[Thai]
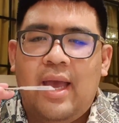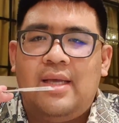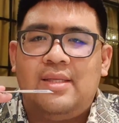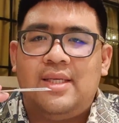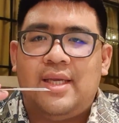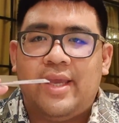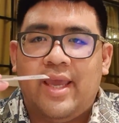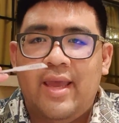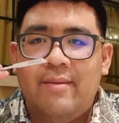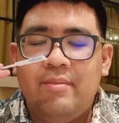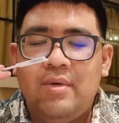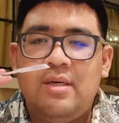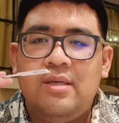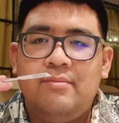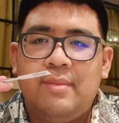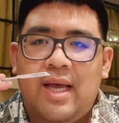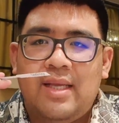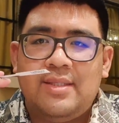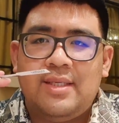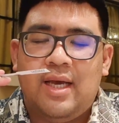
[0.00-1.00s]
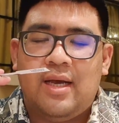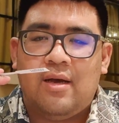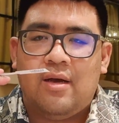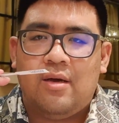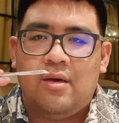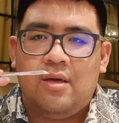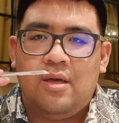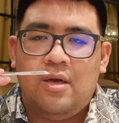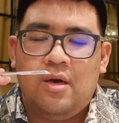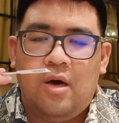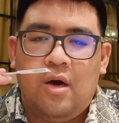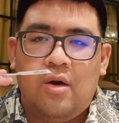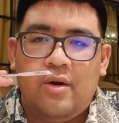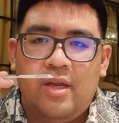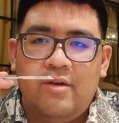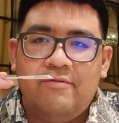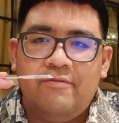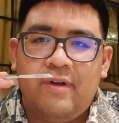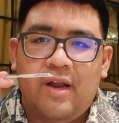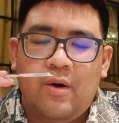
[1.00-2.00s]
อาจจะเข้มขึ้นมาจากออเร
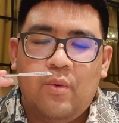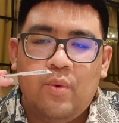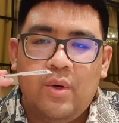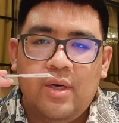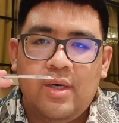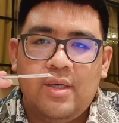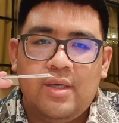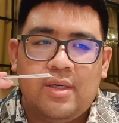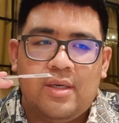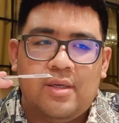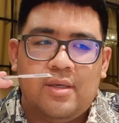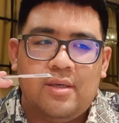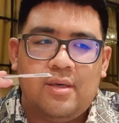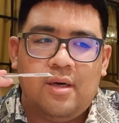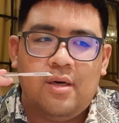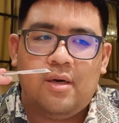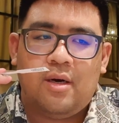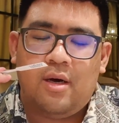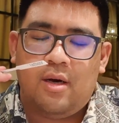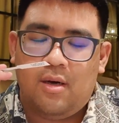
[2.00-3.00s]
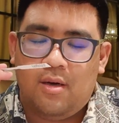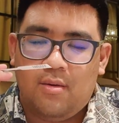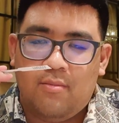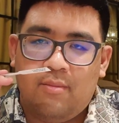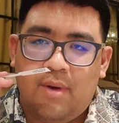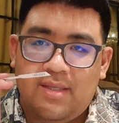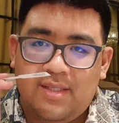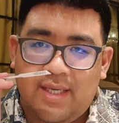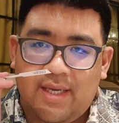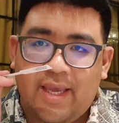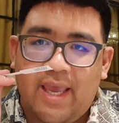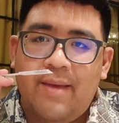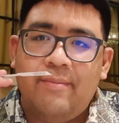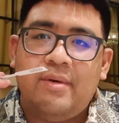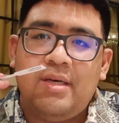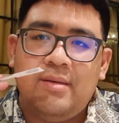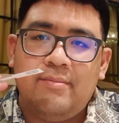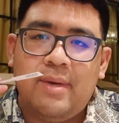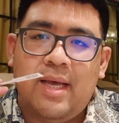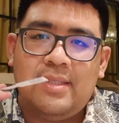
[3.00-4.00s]
นฟลาวเวอร์อาจจะเข้ม
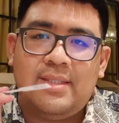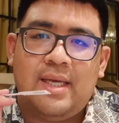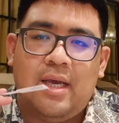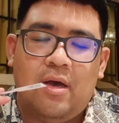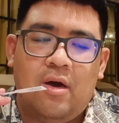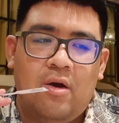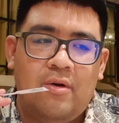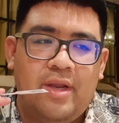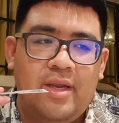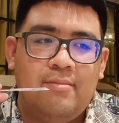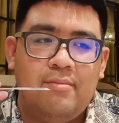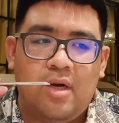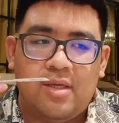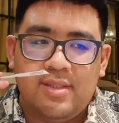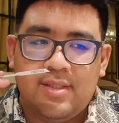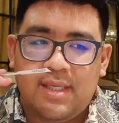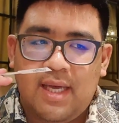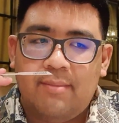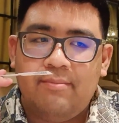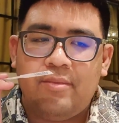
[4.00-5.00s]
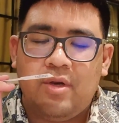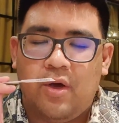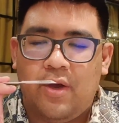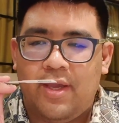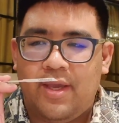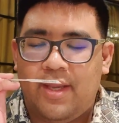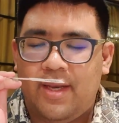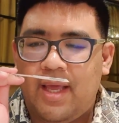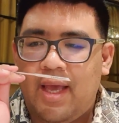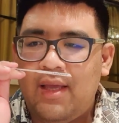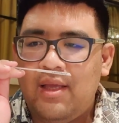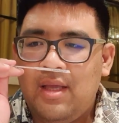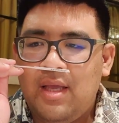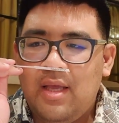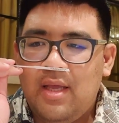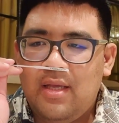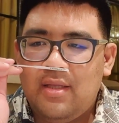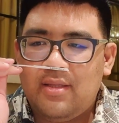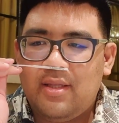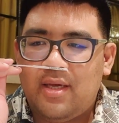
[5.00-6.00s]
ขึ้นมาจากออเรนบอสซัมหน่อยนะ
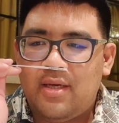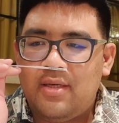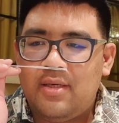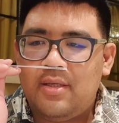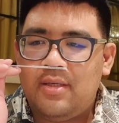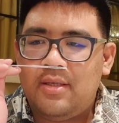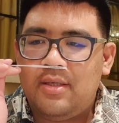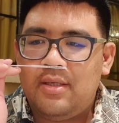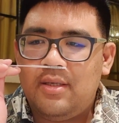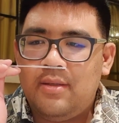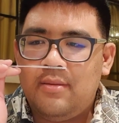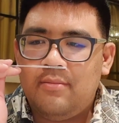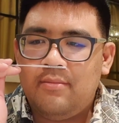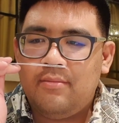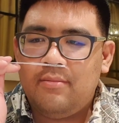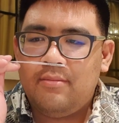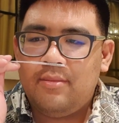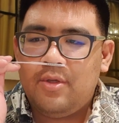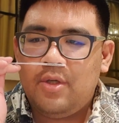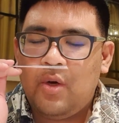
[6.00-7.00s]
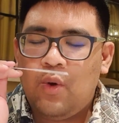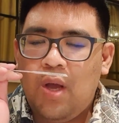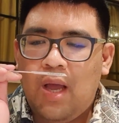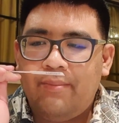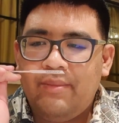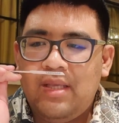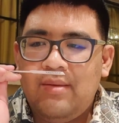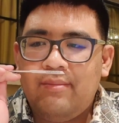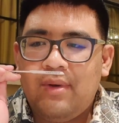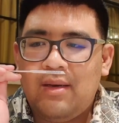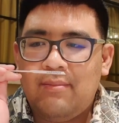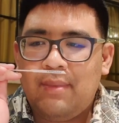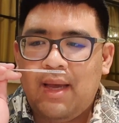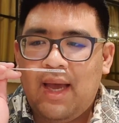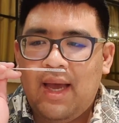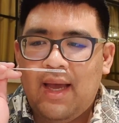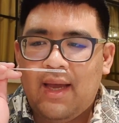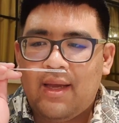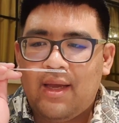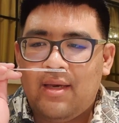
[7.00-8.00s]
แต่คือด้วยความที่มัน
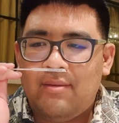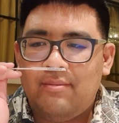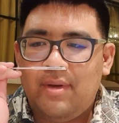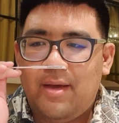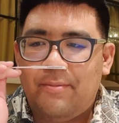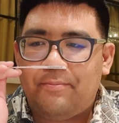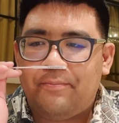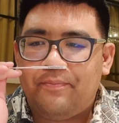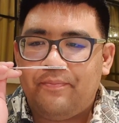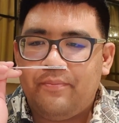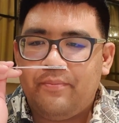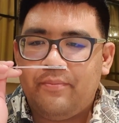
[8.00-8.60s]
มากันแบบ